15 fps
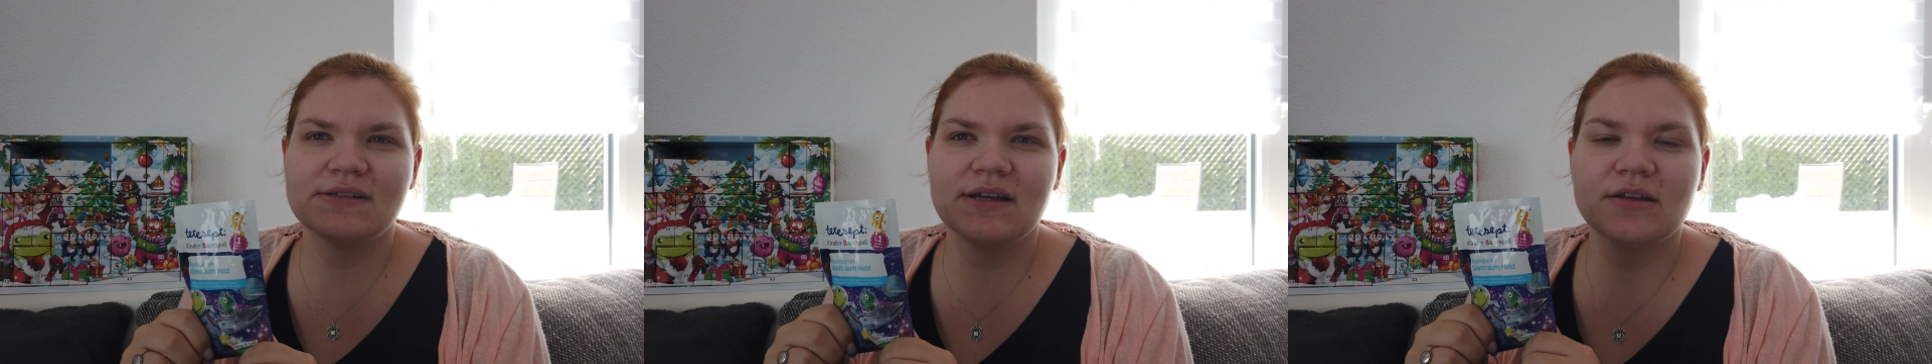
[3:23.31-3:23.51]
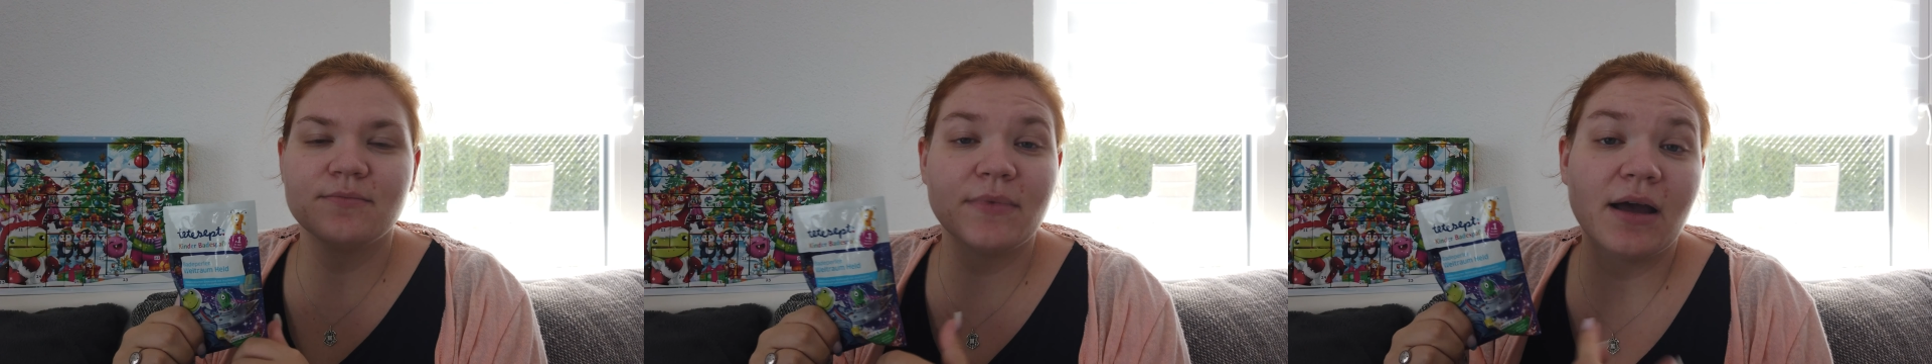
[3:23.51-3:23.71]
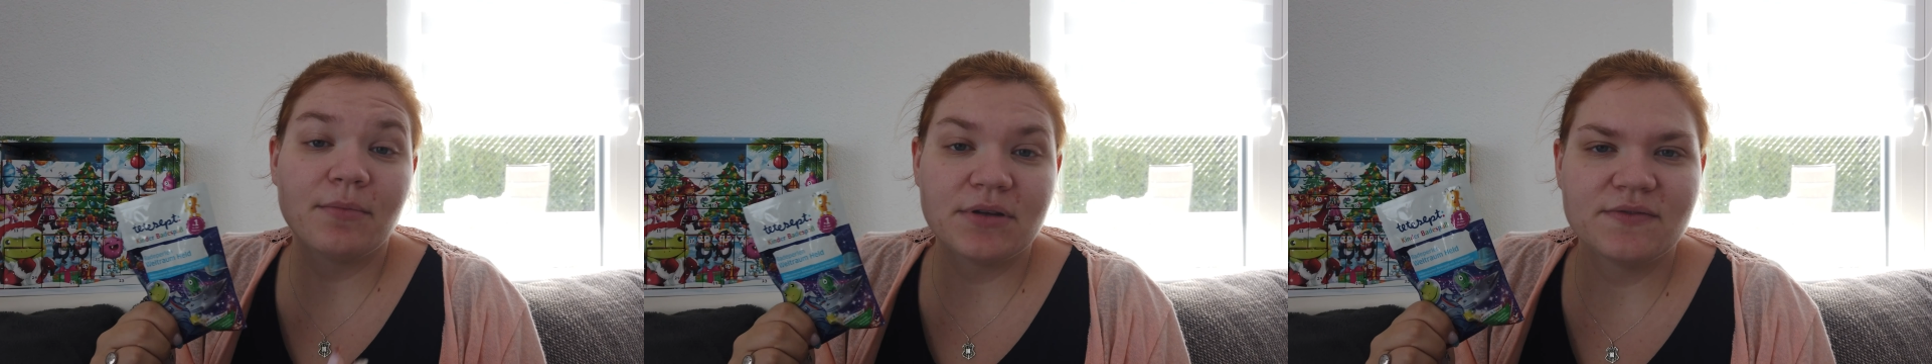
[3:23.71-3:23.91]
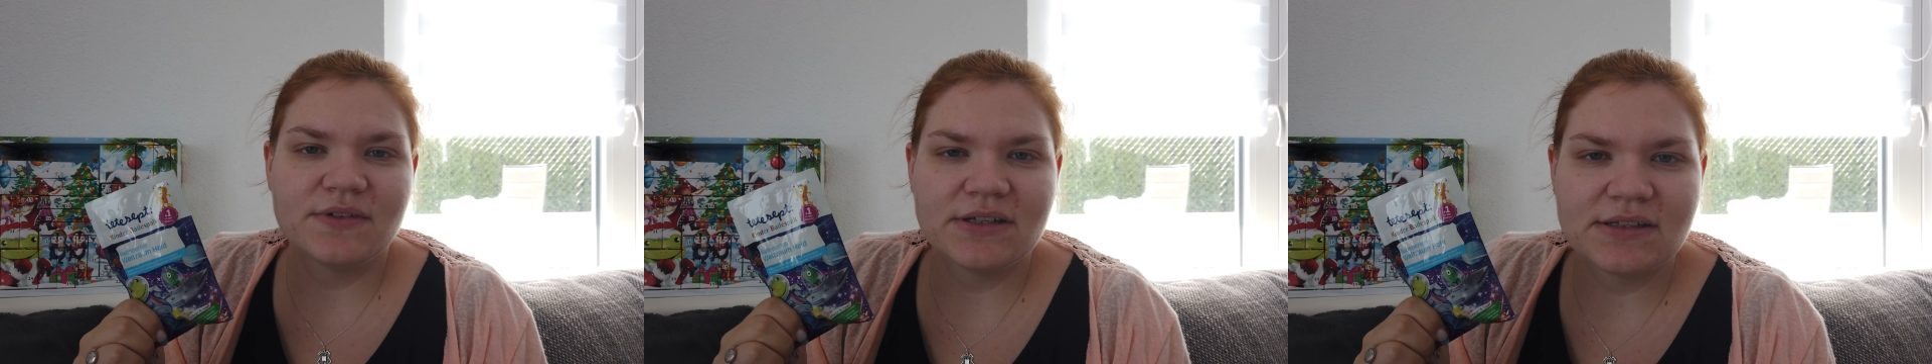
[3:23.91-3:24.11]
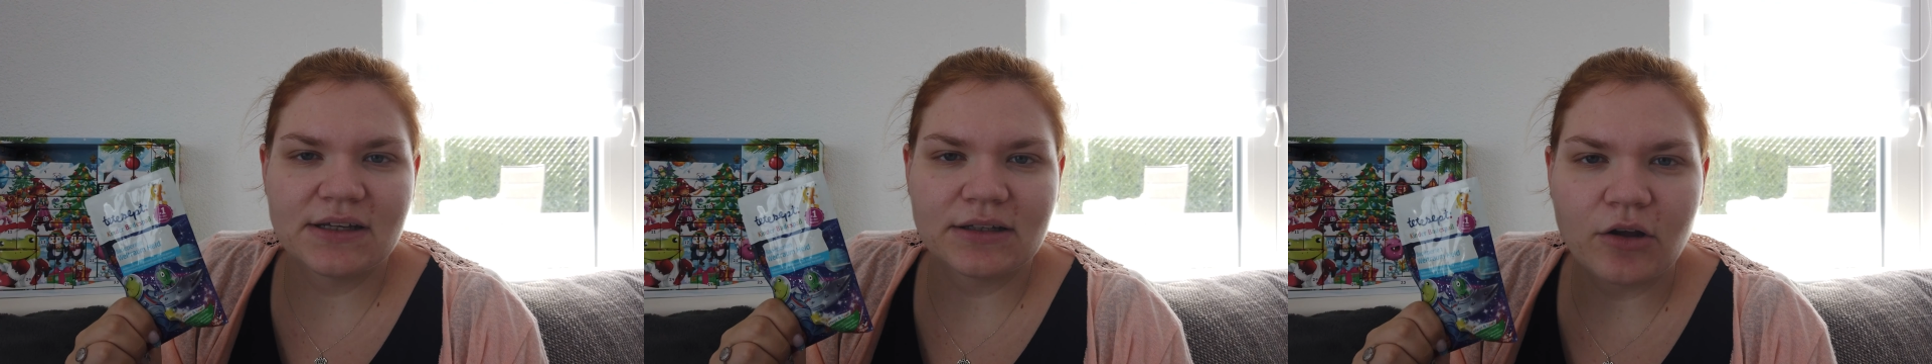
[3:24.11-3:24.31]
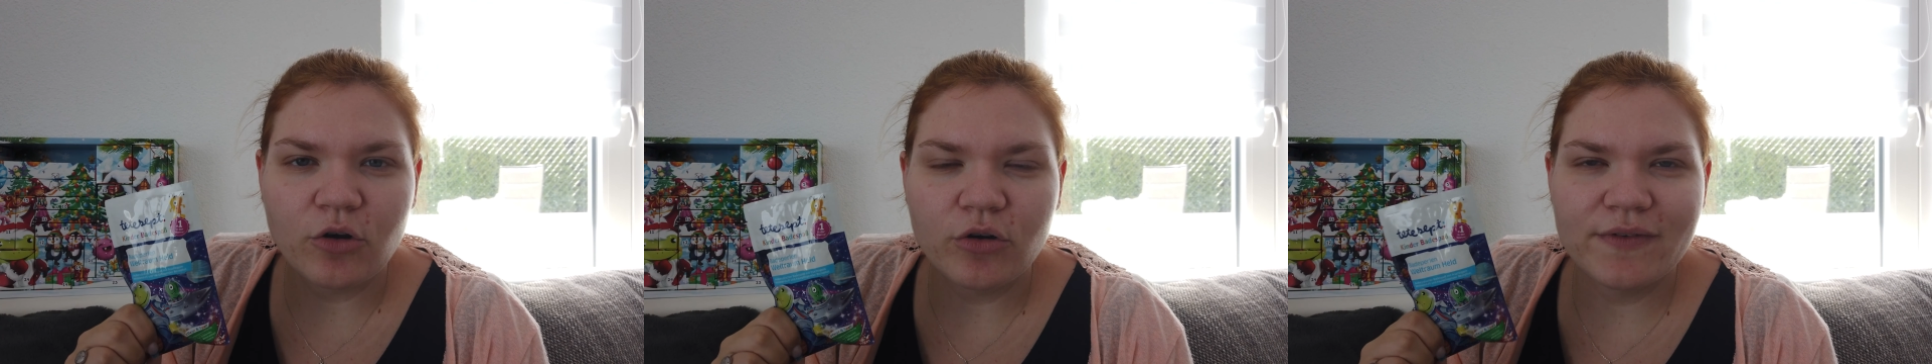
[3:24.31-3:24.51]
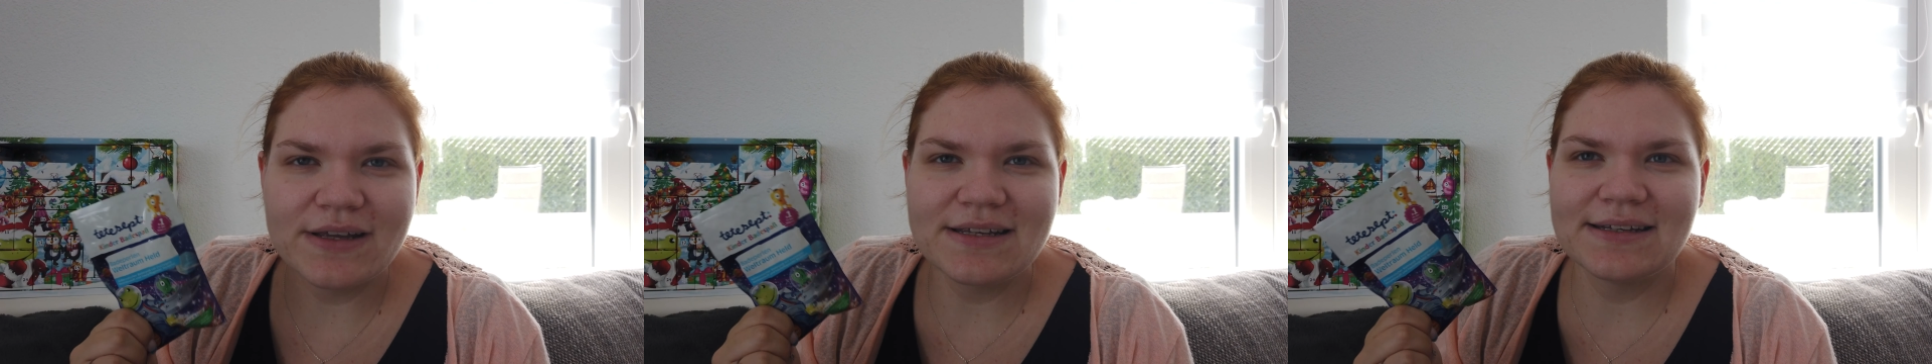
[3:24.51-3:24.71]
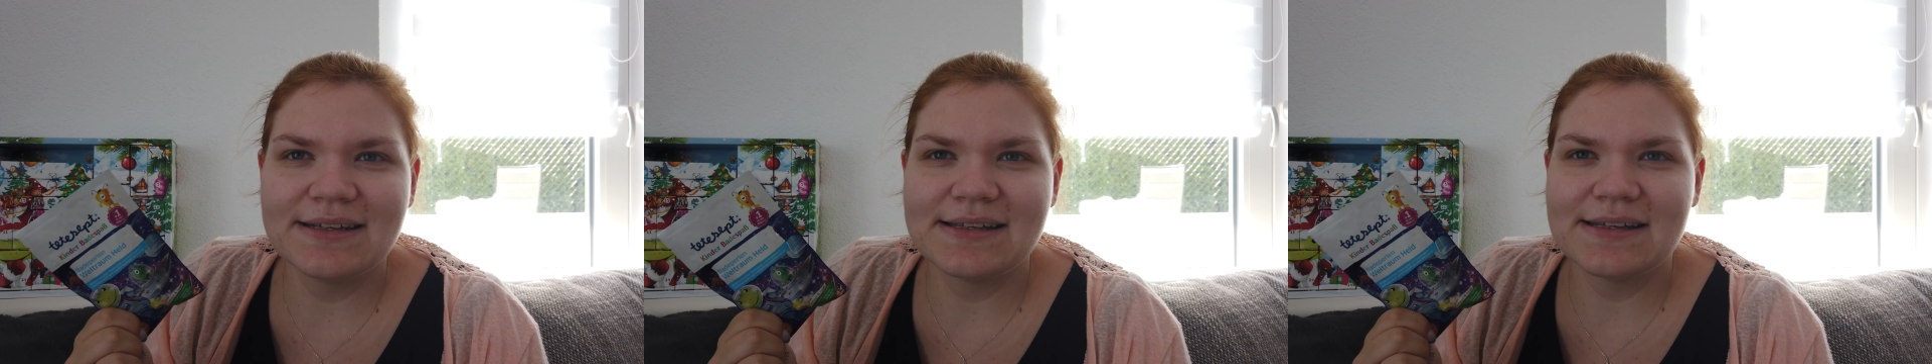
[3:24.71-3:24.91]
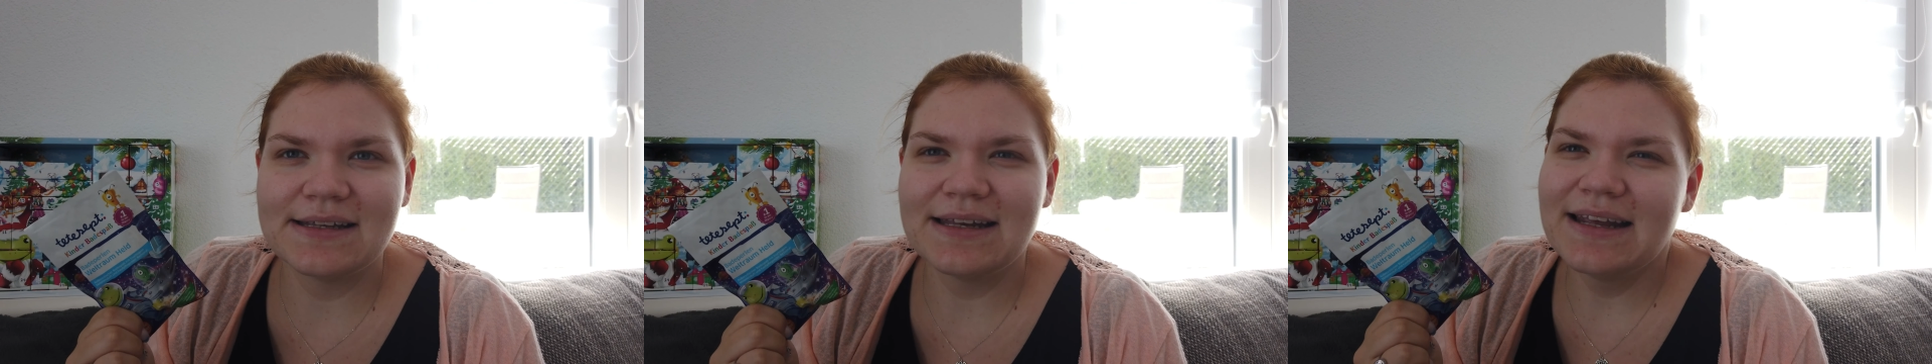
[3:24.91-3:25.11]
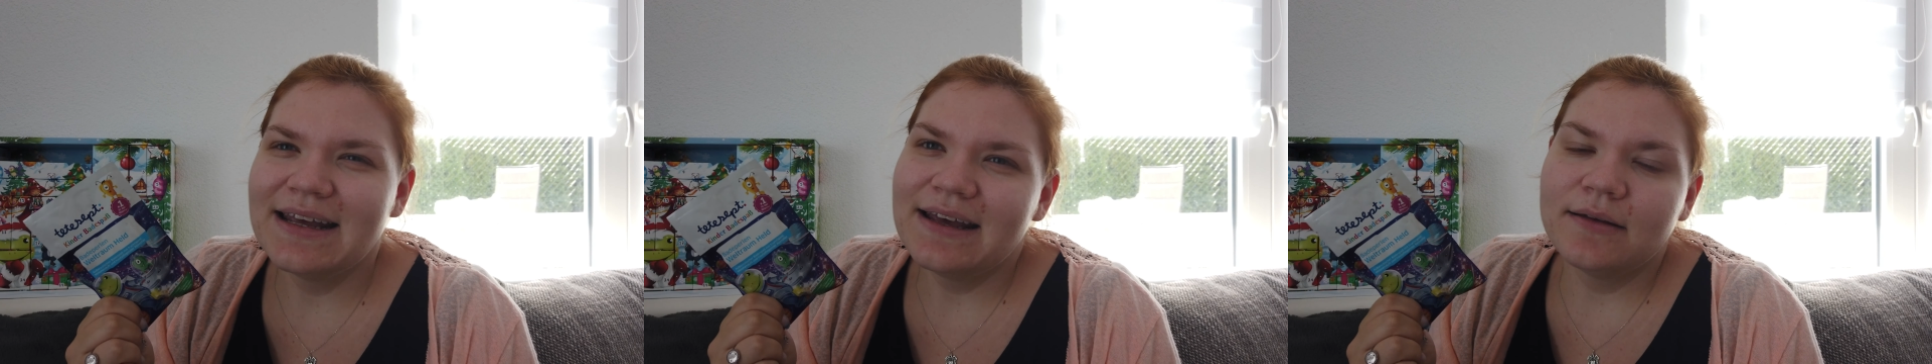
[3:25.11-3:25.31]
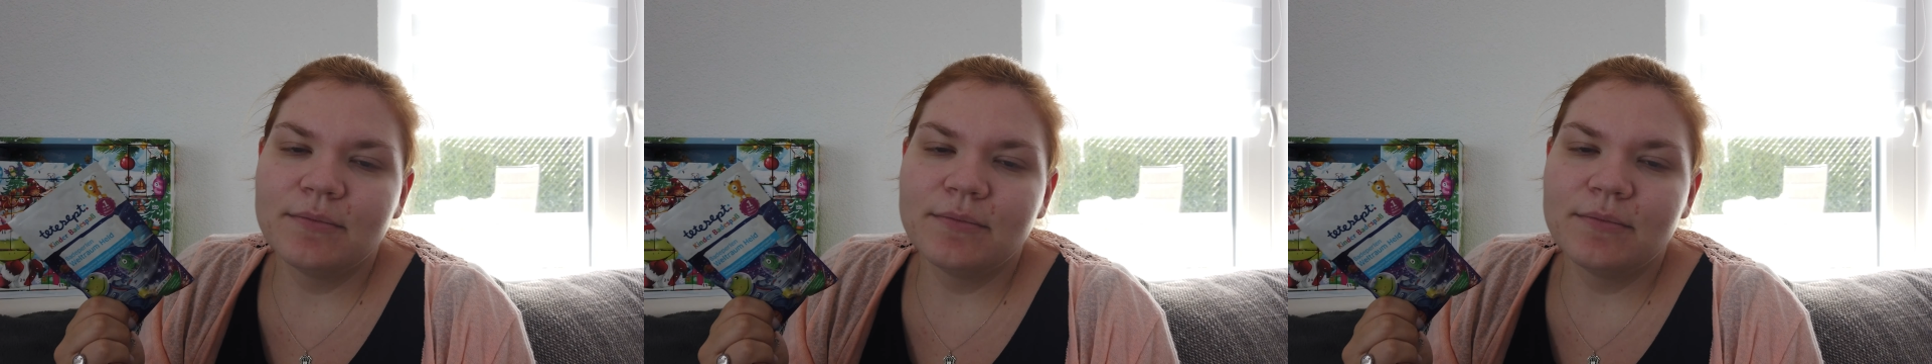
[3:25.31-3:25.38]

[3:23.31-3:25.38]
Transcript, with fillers: sag ich mal, habe ich wie gesagt auch welche gesehen,